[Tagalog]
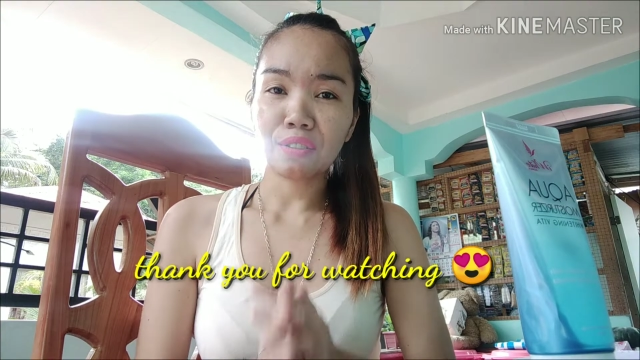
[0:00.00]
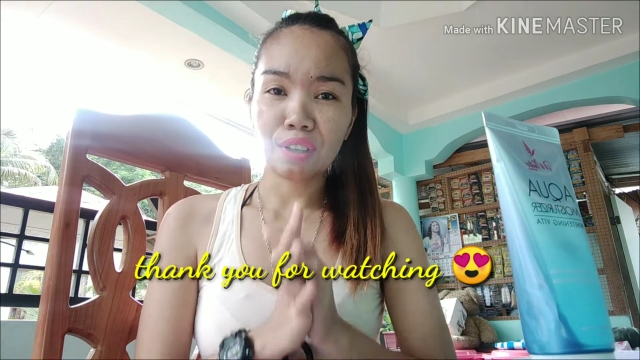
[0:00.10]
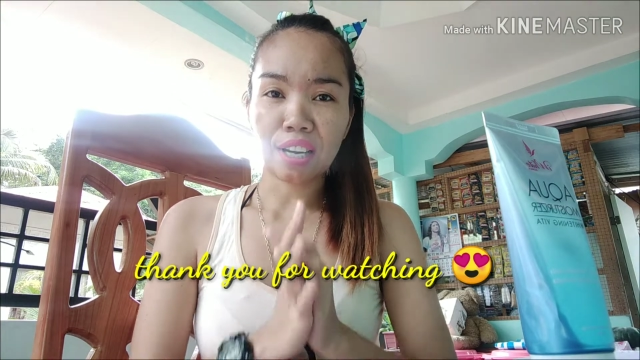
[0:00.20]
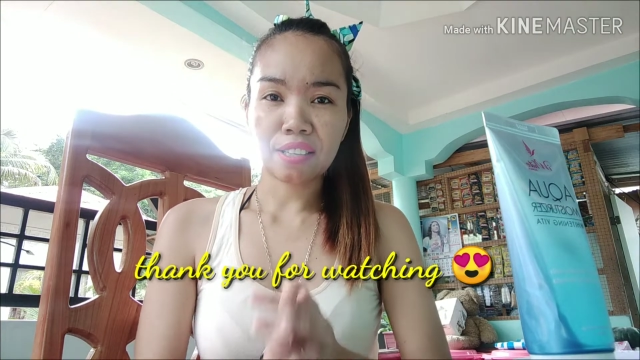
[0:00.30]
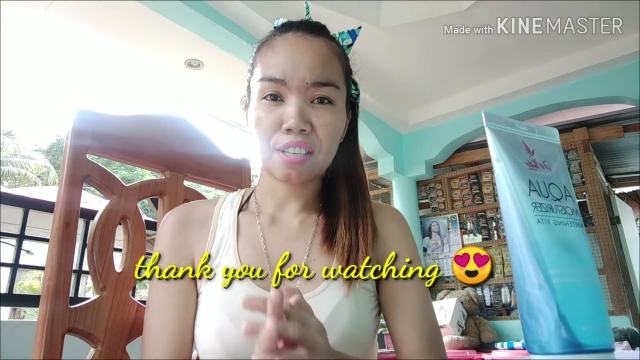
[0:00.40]
ug
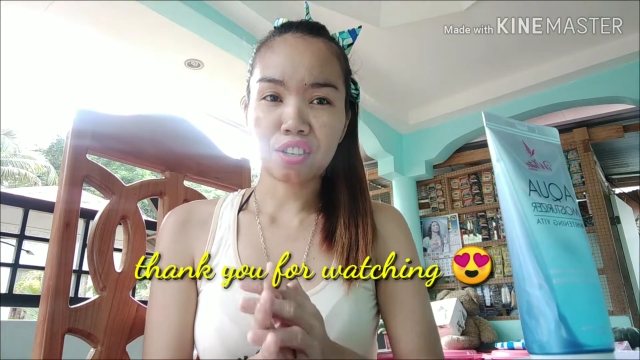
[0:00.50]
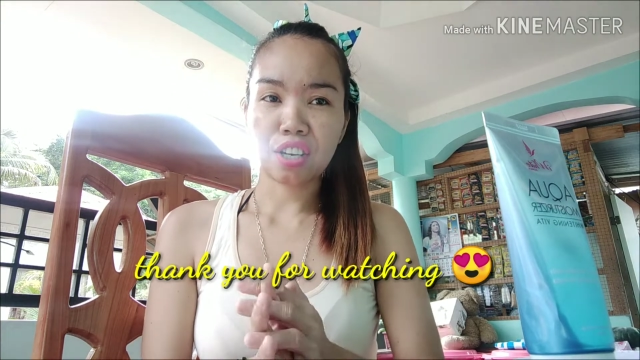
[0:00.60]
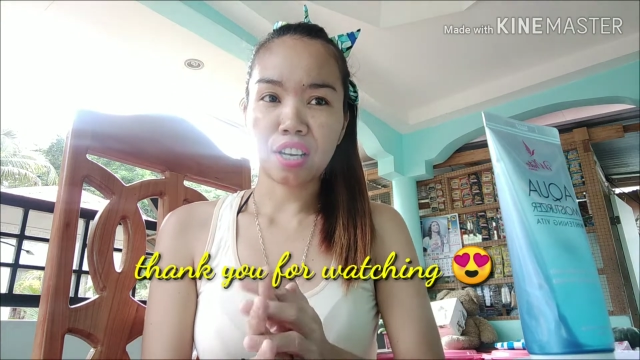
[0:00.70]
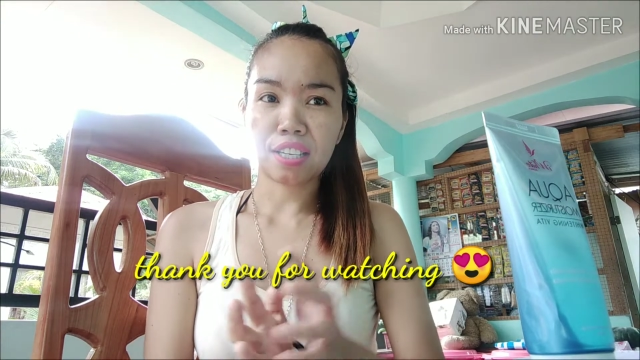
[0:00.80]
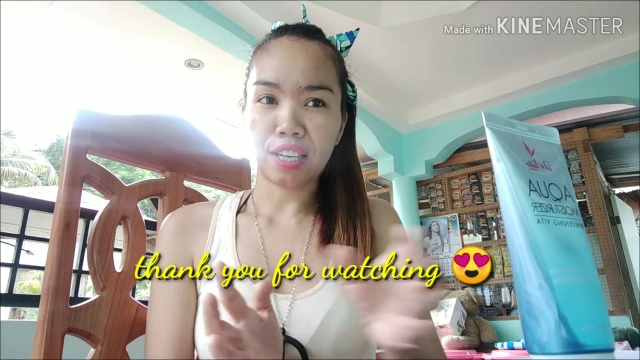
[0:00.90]
asa
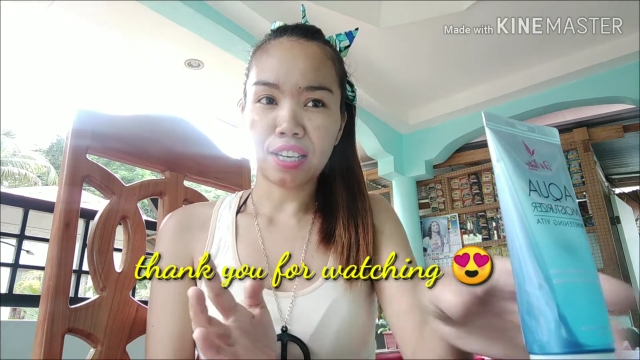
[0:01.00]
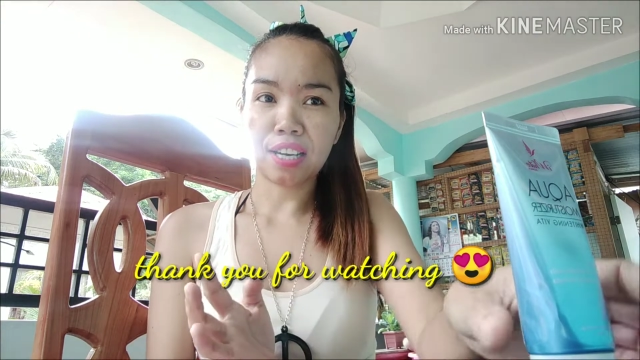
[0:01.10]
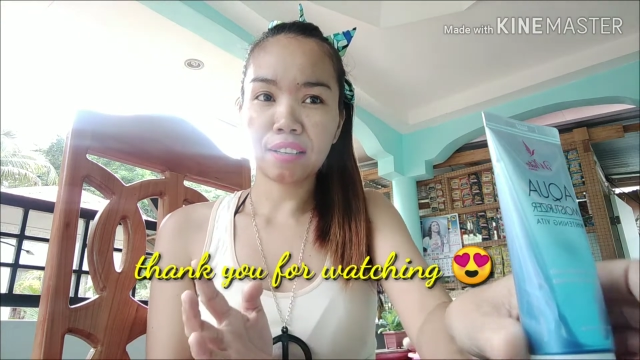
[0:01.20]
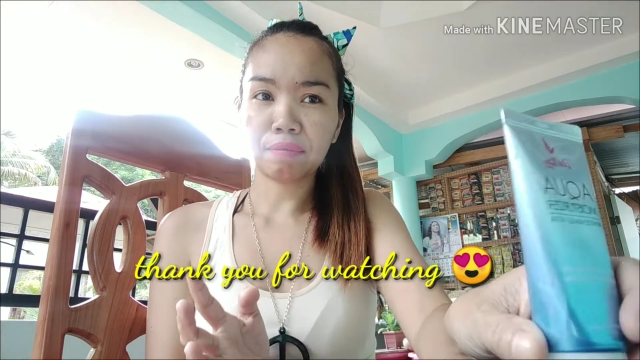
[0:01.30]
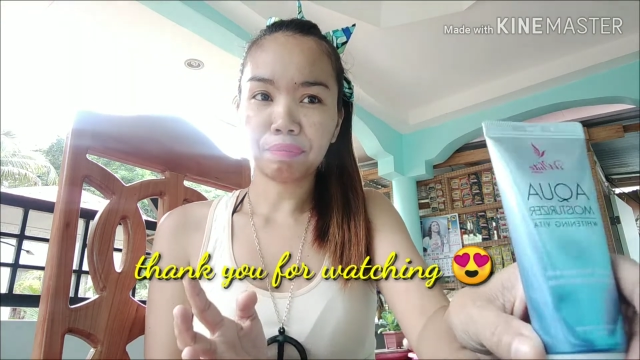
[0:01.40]
siya
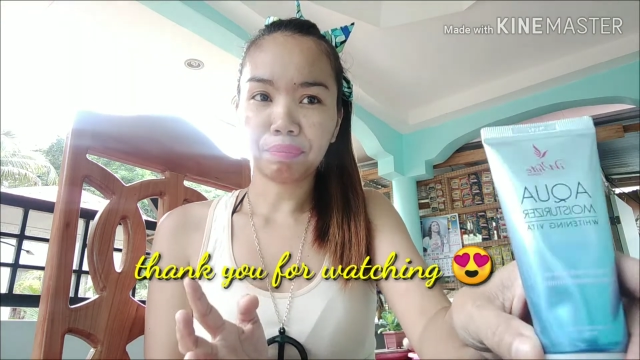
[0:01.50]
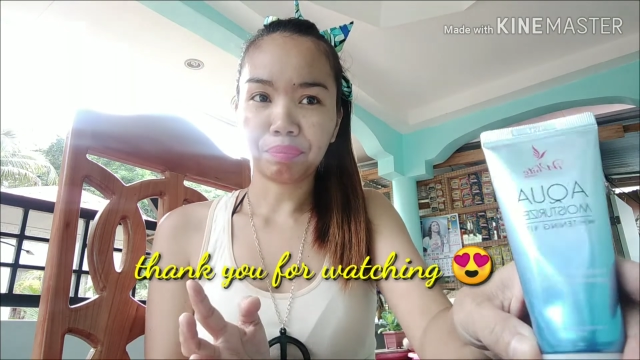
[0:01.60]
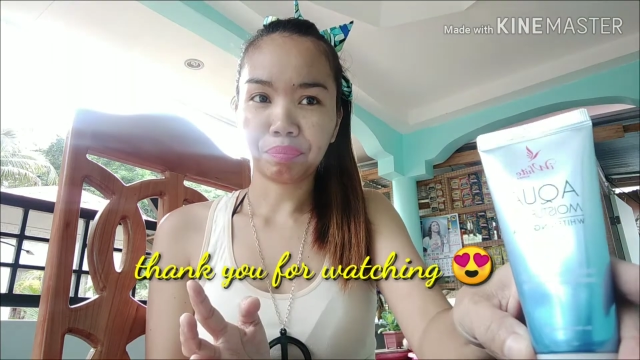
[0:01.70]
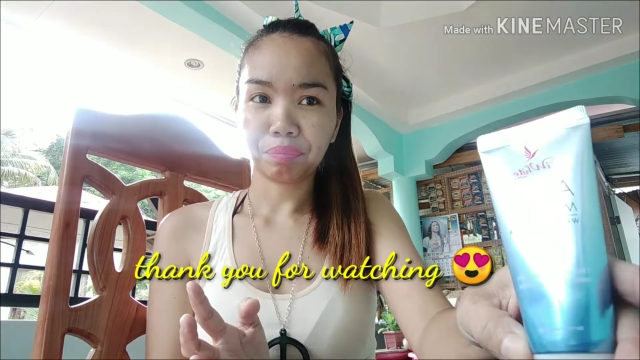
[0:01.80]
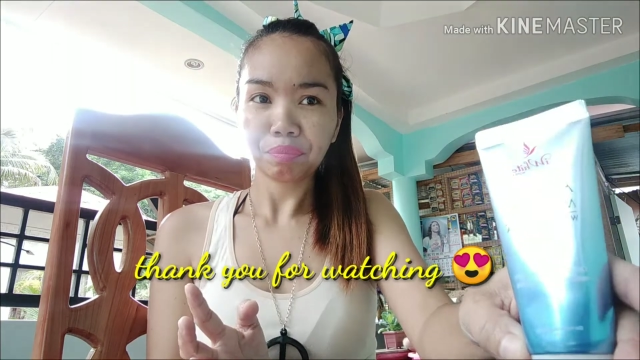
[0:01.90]
nag
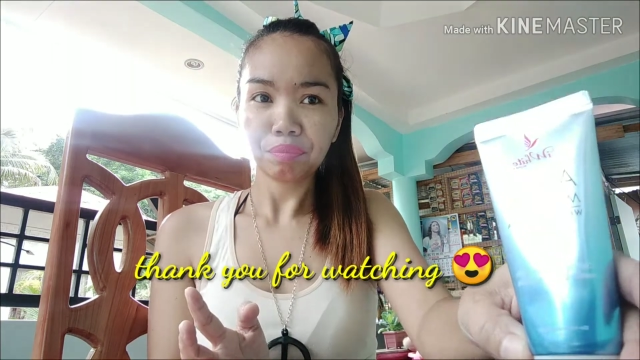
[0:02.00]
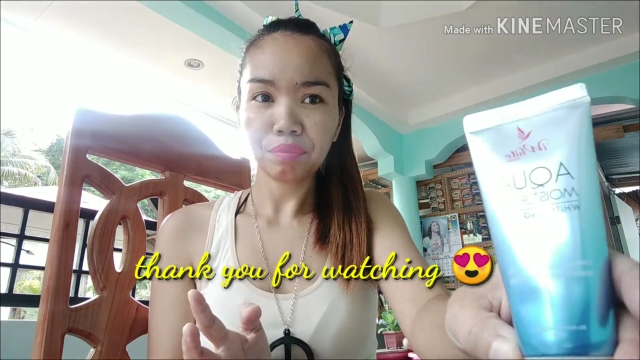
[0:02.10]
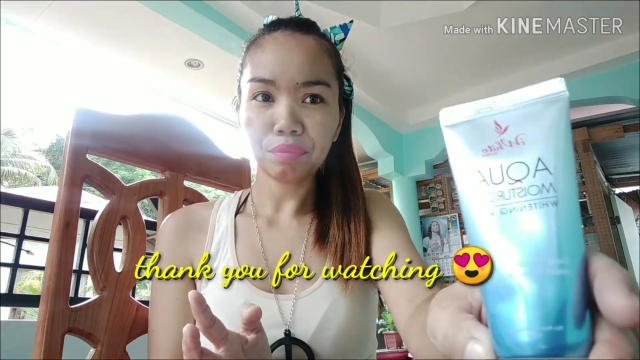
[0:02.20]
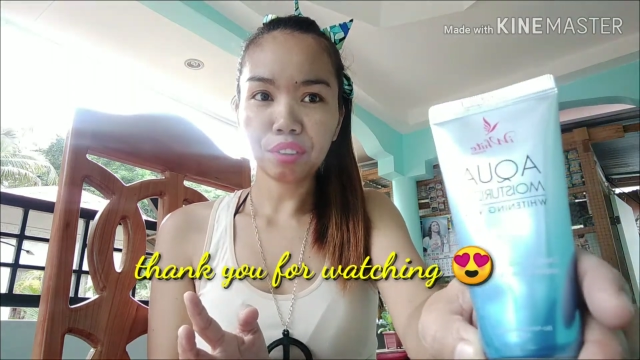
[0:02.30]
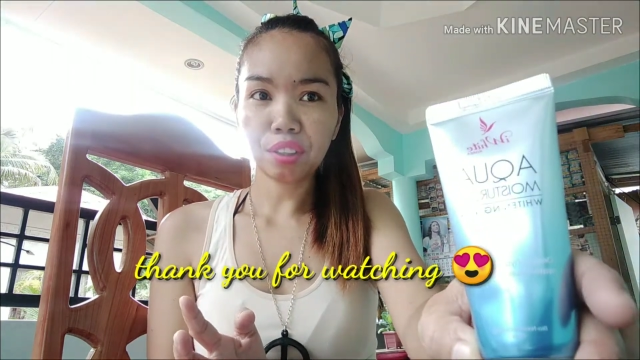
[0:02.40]

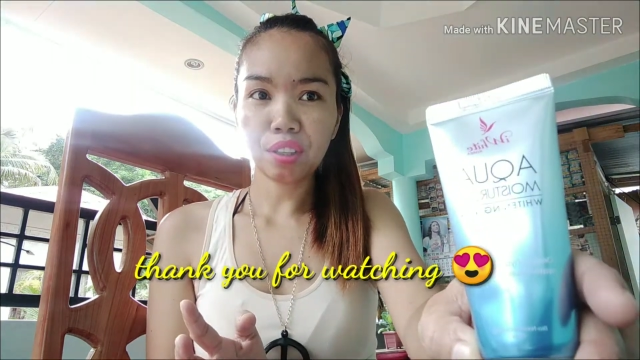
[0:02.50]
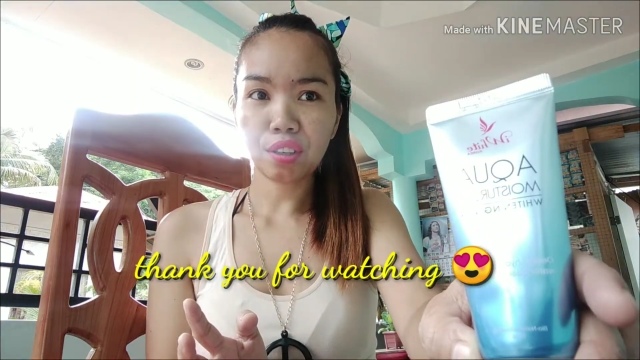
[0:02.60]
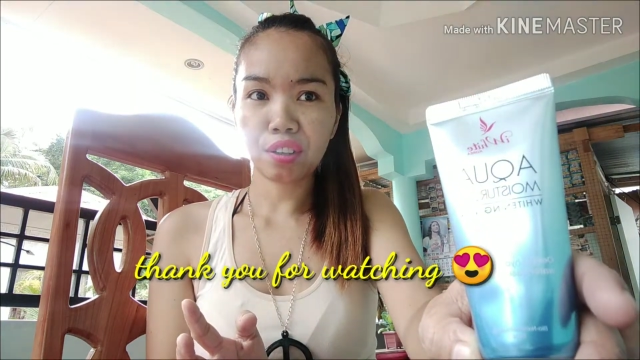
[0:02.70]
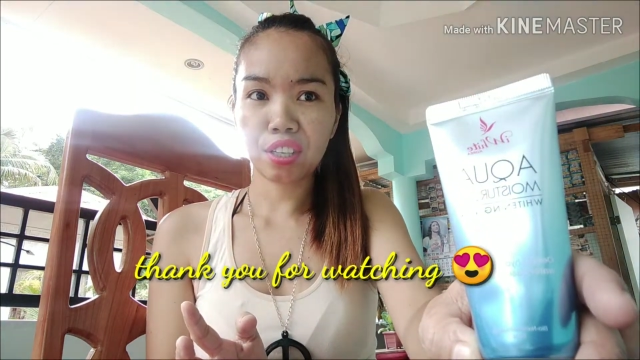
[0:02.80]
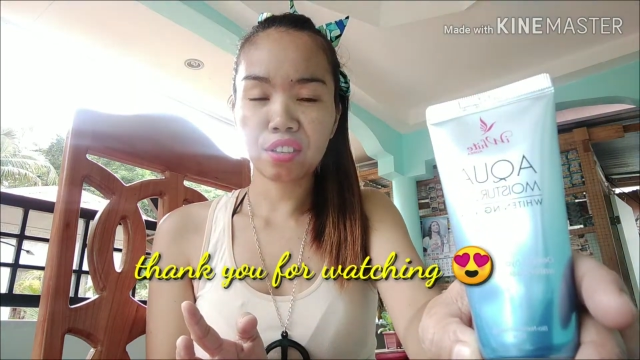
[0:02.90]

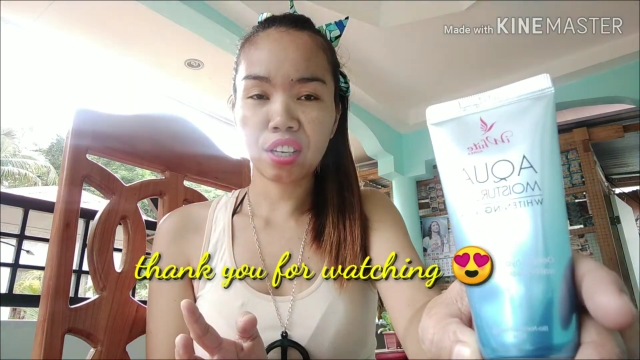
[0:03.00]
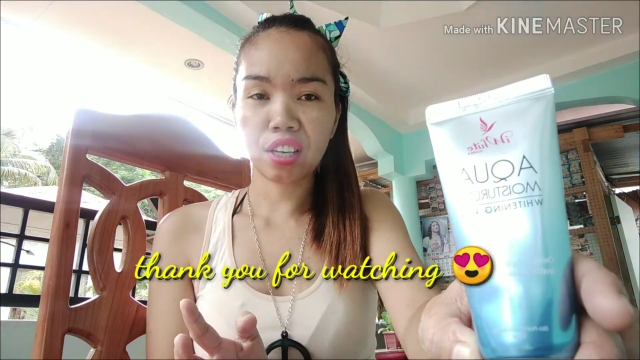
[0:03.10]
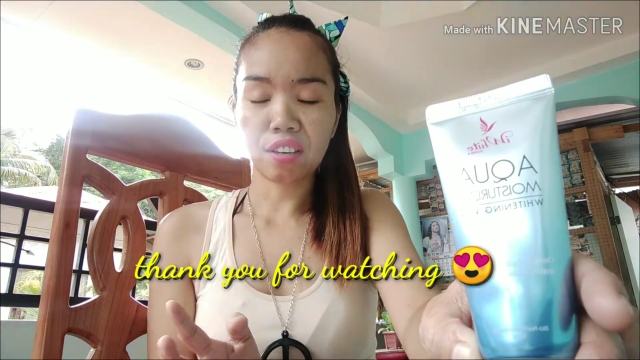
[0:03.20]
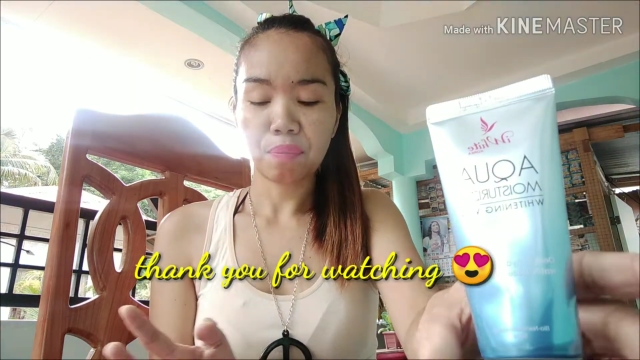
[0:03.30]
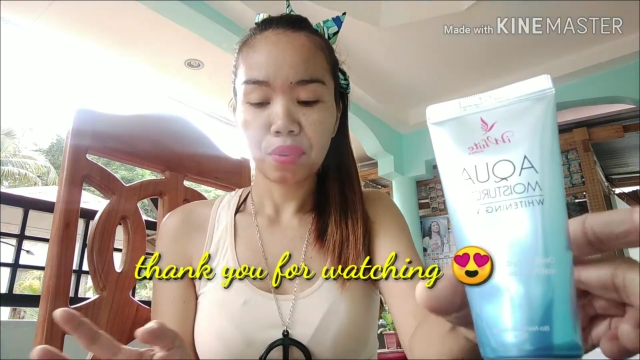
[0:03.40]
origin.